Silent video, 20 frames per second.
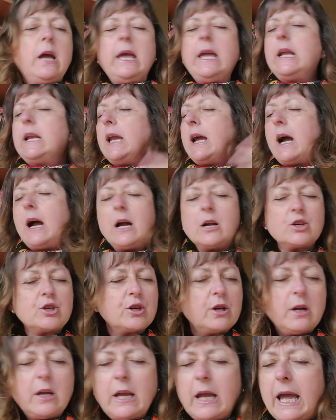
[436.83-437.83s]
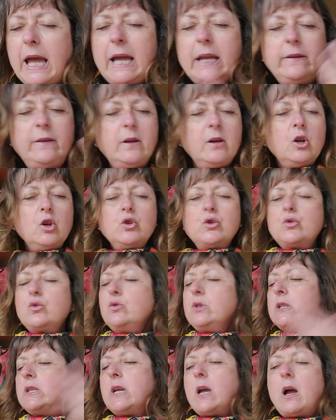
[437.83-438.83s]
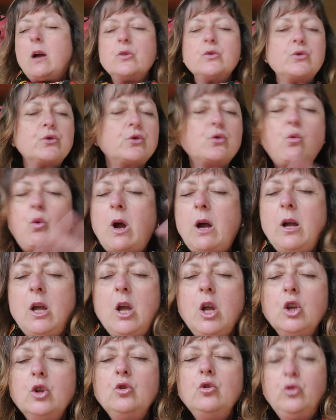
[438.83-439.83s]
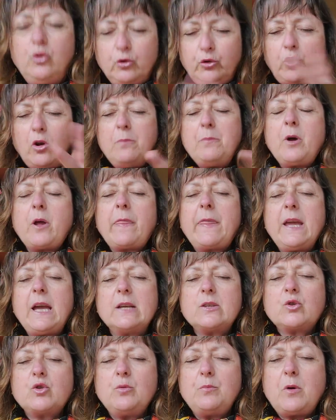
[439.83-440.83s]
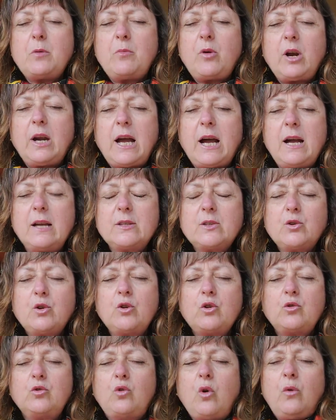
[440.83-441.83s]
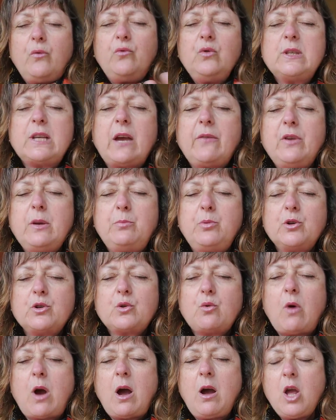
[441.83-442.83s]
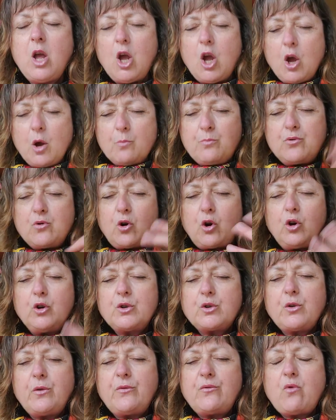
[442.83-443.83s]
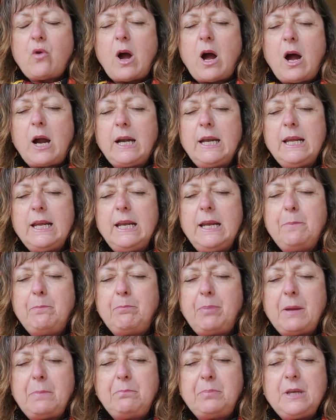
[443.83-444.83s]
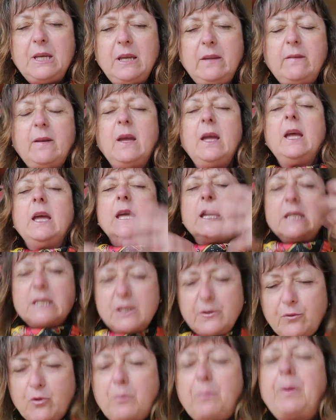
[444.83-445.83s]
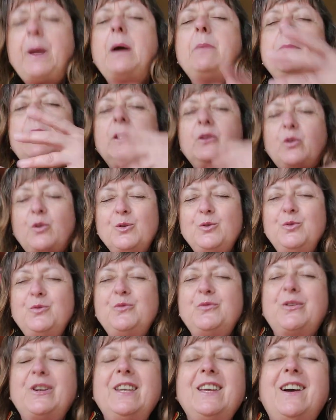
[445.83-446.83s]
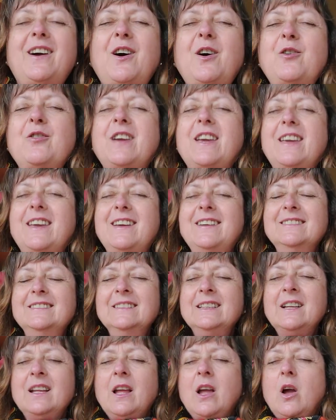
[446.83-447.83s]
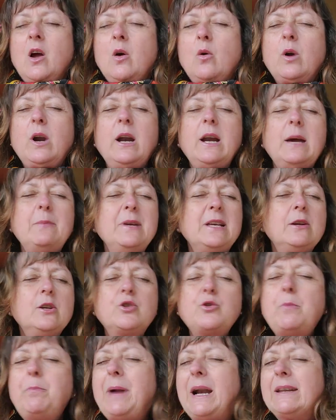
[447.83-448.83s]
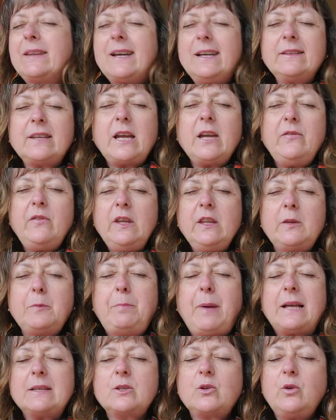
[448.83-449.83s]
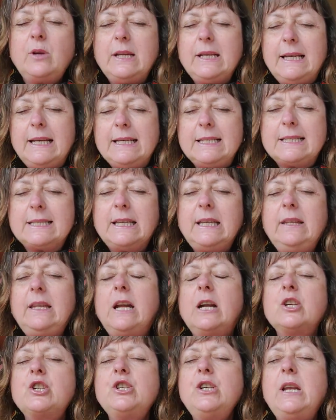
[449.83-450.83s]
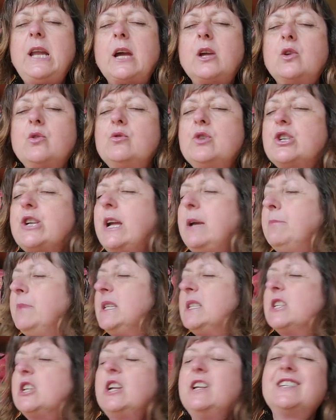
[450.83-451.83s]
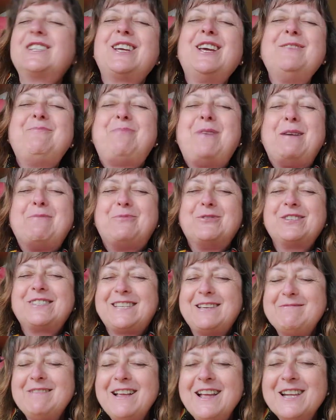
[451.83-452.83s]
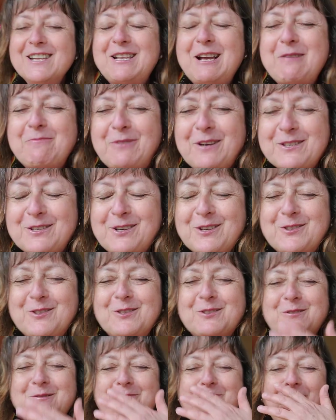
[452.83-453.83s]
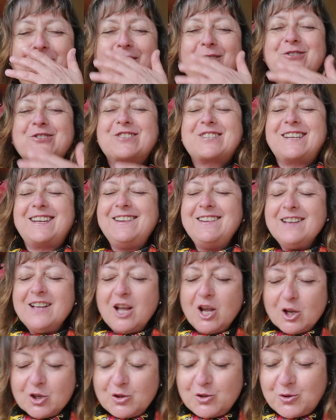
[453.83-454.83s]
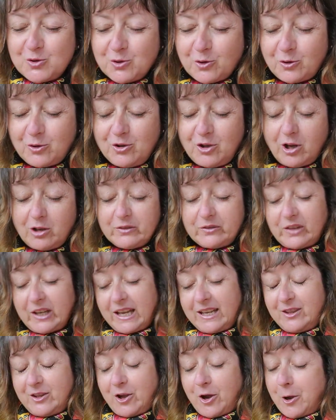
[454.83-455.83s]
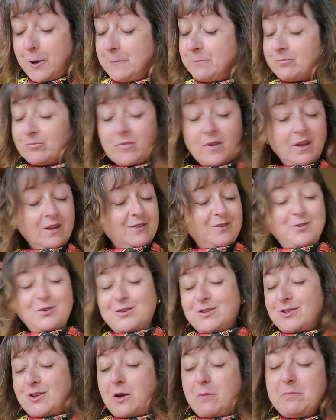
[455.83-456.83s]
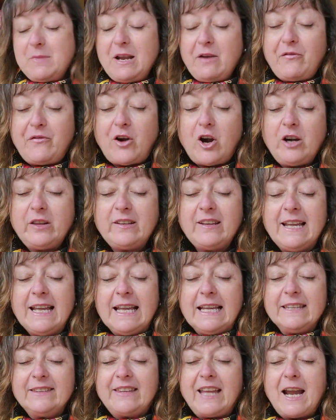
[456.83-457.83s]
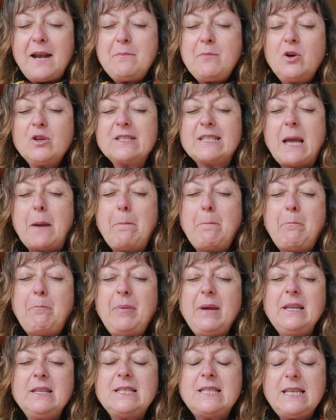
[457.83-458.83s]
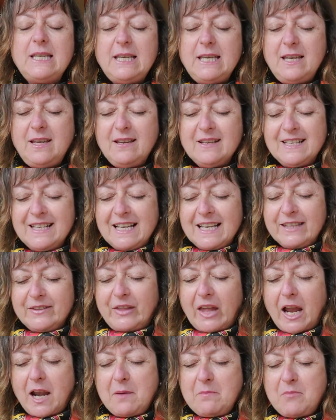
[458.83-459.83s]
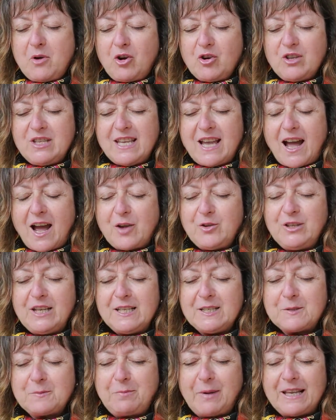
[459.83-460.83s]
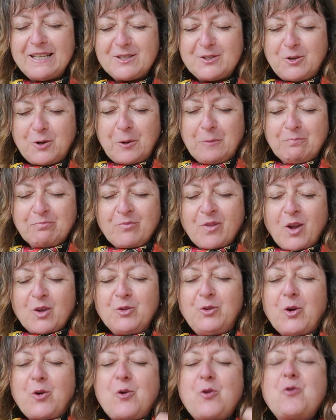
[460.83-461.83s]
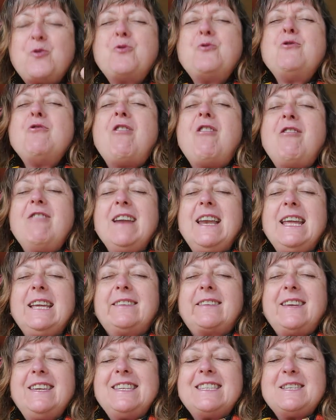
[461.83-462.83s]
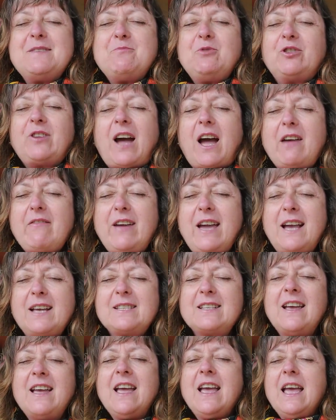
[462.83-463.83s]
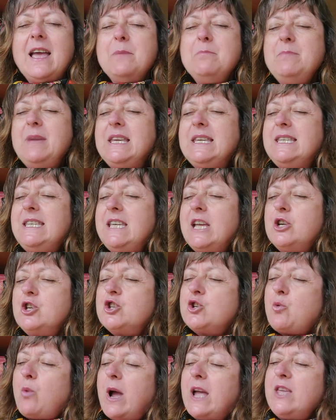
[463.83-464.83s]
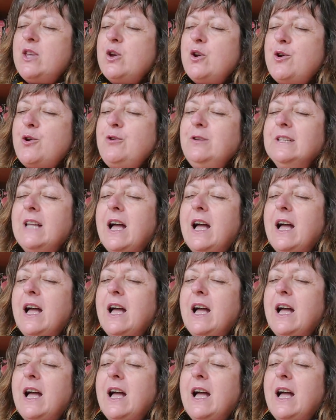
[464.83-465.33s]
éclairage, aide, soutien, soin. Demandez à ce moment-là ce dont vous avez besoin pour recevoir les, les pépites qui vont permettre d'ouvrir. Ok. Voilà. Oh mais je parle très très vite parce que les, énergies là que j'ai, mais c'est pas possible. J'ai l'impression que je suis branchée sur une antenne euh, de 100 000 volts, tellement ça pétille, tellement il y a une espèce de, de courant électrique qui me traverse, mais qui est joyeux